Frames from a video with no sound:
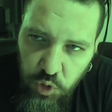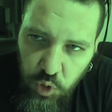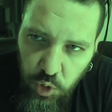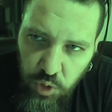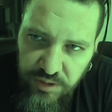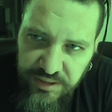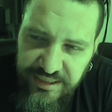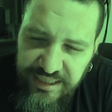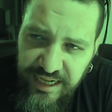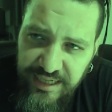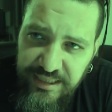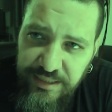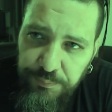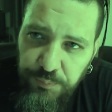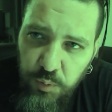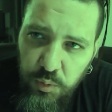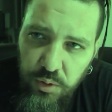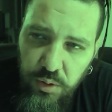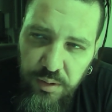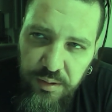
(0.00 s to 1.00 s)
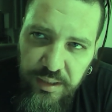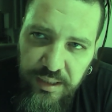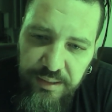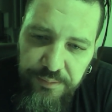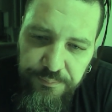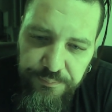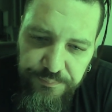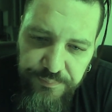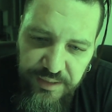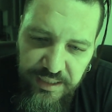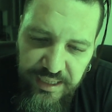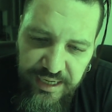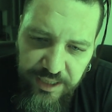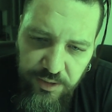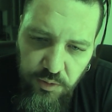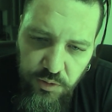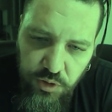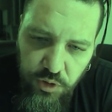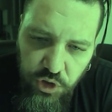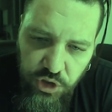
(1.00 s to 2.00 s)
nonostante appunto il, il,
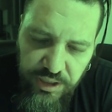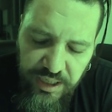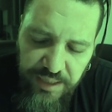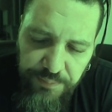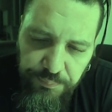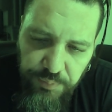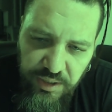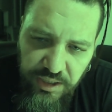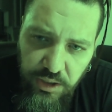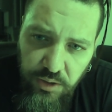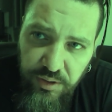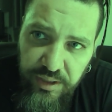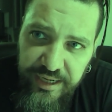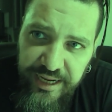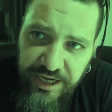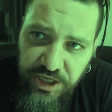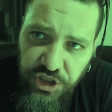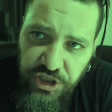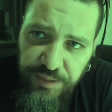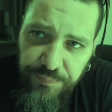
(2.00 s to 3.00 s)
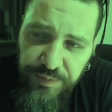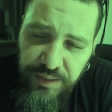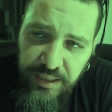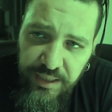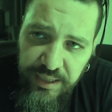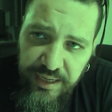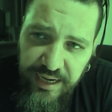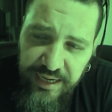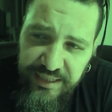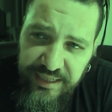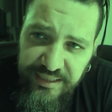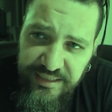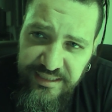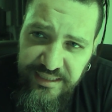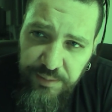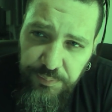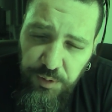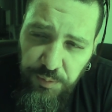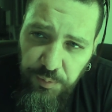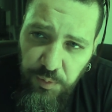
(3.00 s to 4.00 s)
lato sociale e politico riesce ad
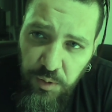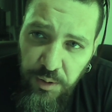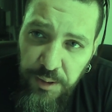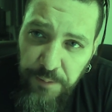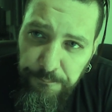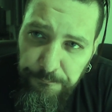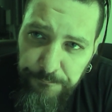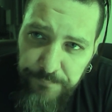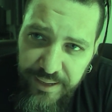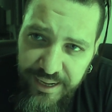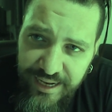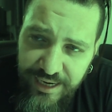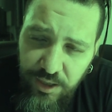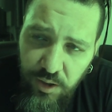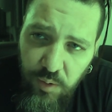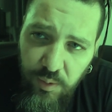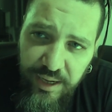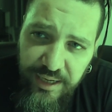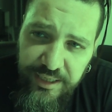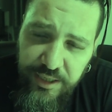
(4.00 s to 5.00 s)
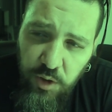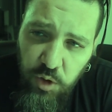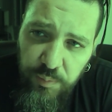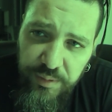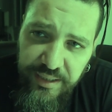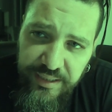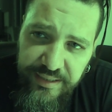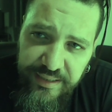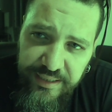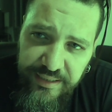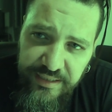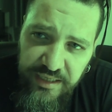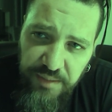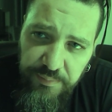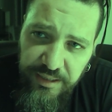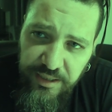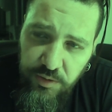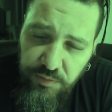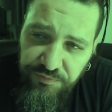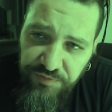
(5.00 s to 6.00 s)
essere proprio bello anche come
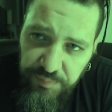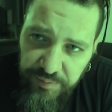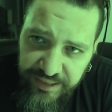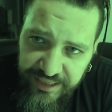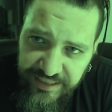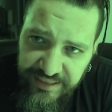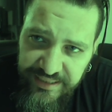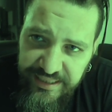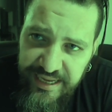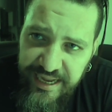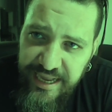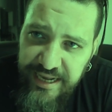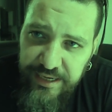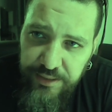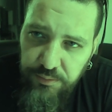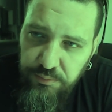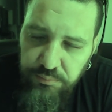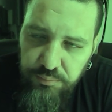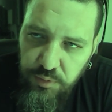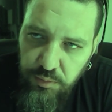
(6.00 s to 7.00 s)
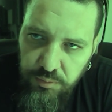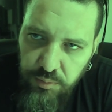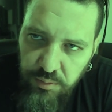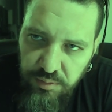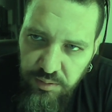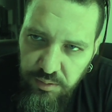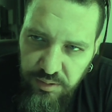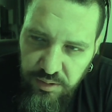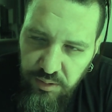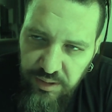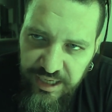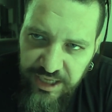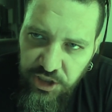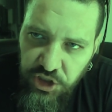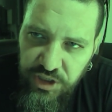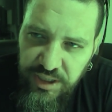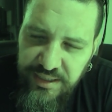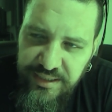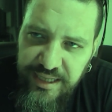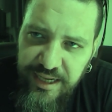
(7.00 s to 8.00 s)
intrattenimento, un film che tiene, non, non, non
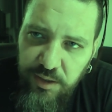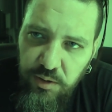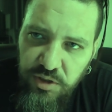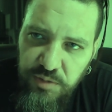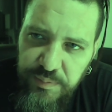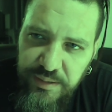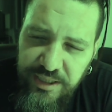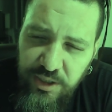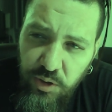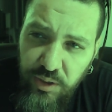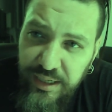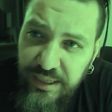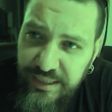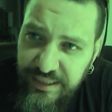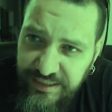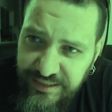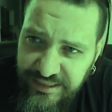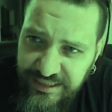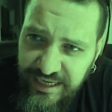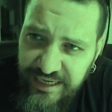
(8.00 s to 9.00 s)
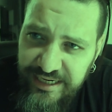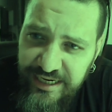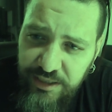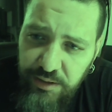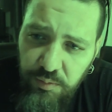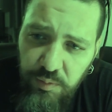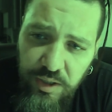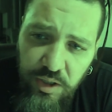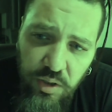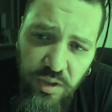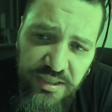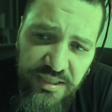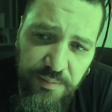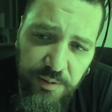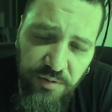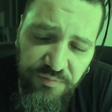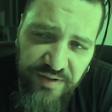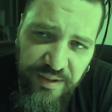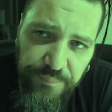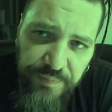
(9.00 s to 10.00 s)
lascia andare lo spettatore, gli insegna anche qualcosa,
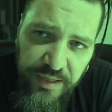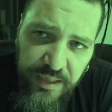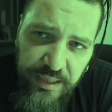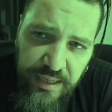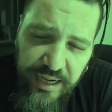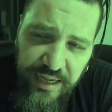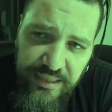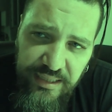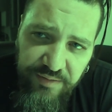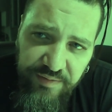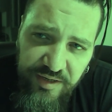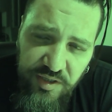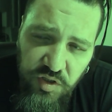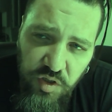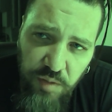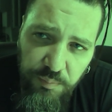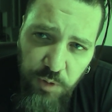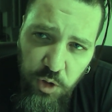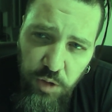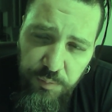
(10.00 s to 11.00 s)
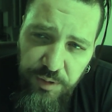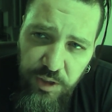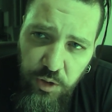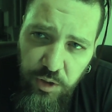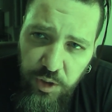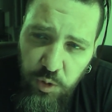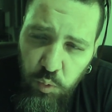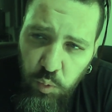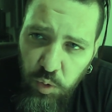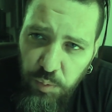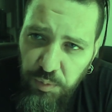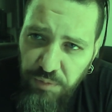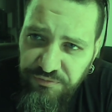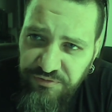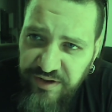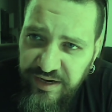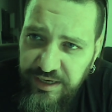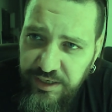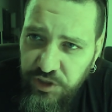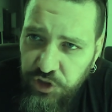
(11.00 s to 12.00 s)
ma lo fa attraverso il modo migliore in cui lo può
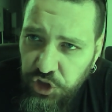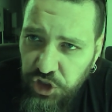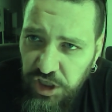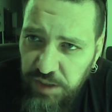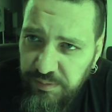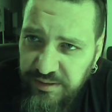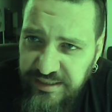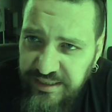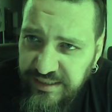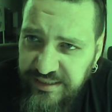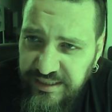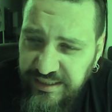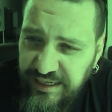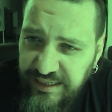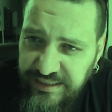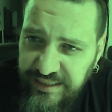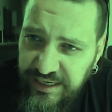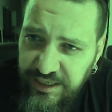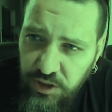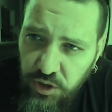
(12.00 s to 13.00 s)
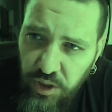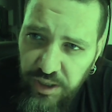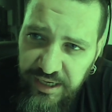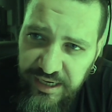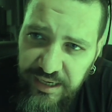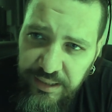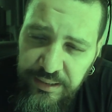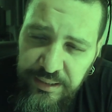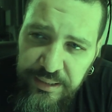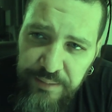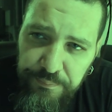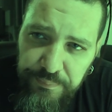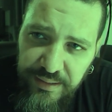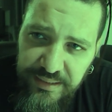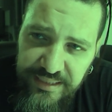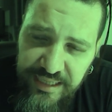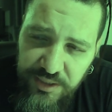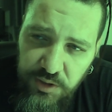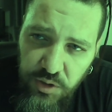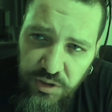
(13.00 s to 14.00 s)
fare il cinema, senza tanta retorica,
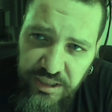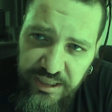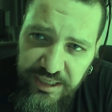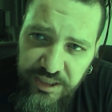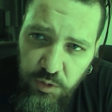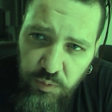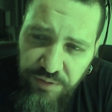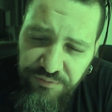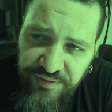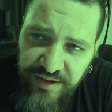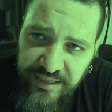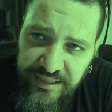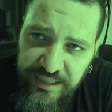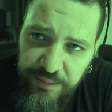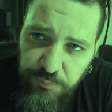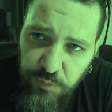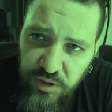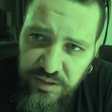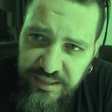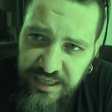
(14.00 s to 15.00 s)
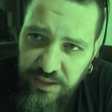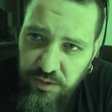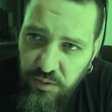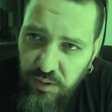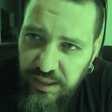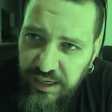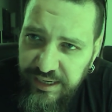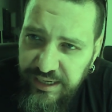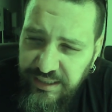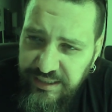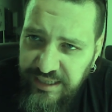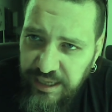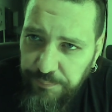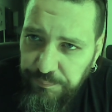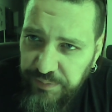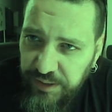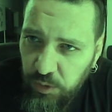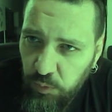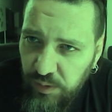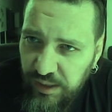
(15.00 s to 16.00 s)
mandando diritto ai fatti e mostrando la realtà
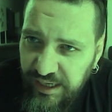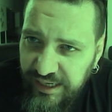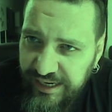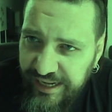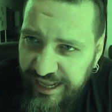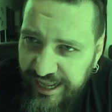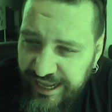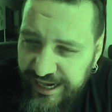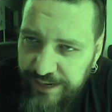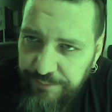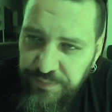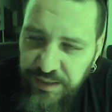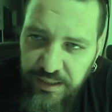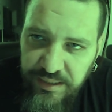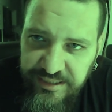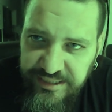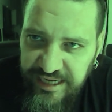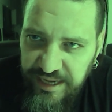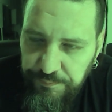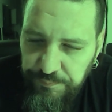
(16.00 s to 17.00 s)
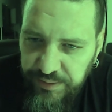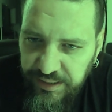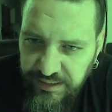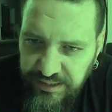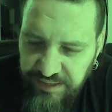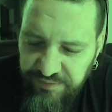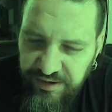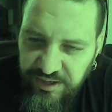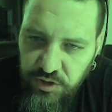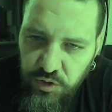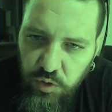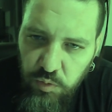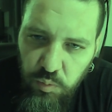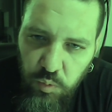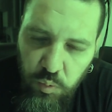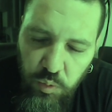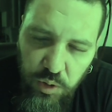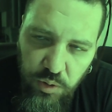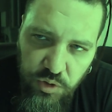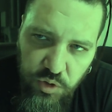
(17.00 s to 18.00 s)
per quella che era, sempre attraverso
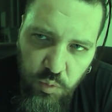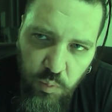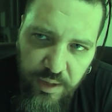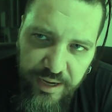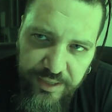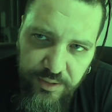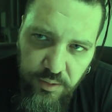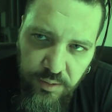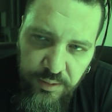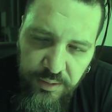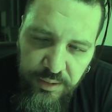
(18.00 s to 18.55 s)
comunque lo sguardo